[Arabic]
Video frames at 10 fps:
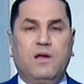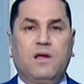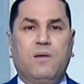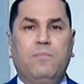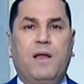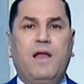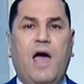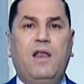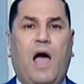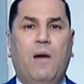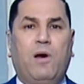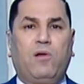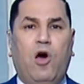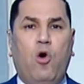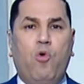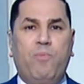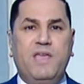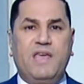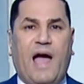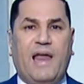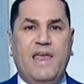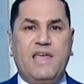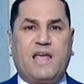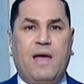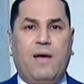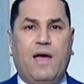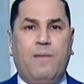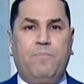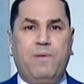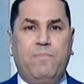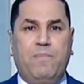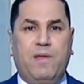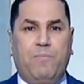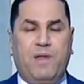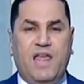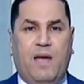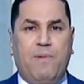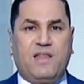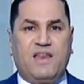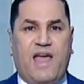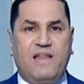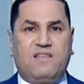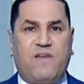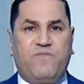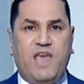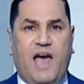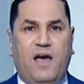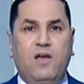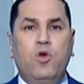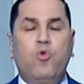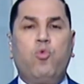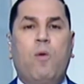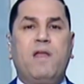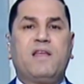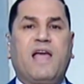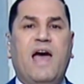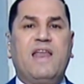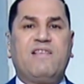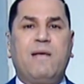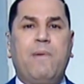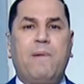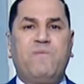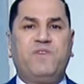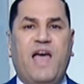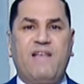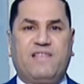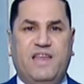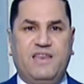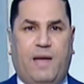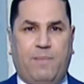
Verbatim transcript: من انعم الله به عليك بنعمه انت فيها ومن كان سببا في هذه النعمه